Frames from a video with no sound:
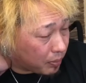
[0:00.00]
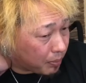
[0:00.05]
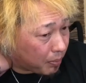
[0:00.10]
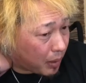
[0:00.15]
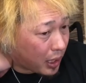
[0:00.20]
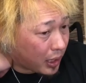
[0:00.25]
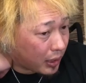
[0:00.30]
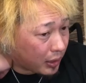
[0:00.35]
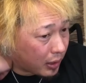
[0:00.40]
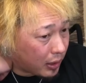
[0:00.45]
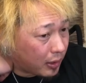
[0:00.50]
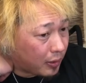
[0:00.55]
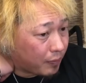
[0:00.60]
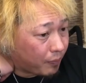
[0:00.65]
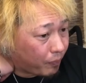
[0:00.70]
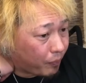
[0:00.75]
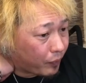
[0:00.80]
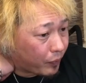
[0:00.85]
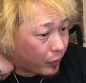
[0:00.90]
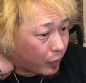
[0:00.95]
漫画
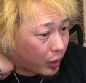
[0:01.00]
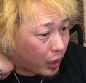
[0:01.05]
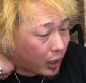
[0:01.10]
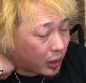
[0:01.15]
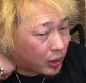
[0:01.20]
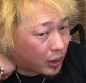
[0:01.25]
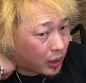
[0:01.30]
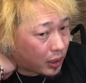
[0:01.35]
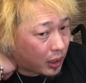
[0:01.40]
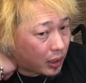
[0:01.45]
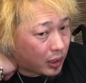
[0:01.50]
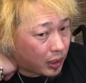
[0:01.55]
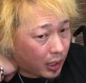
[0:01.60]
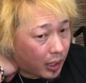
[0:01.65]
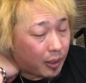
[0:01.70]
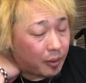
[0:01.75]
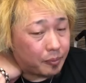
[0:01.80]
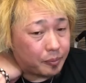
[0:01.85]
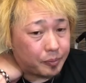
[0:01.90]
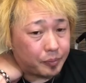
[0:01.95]
のキャラクターでい
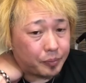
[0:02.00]
て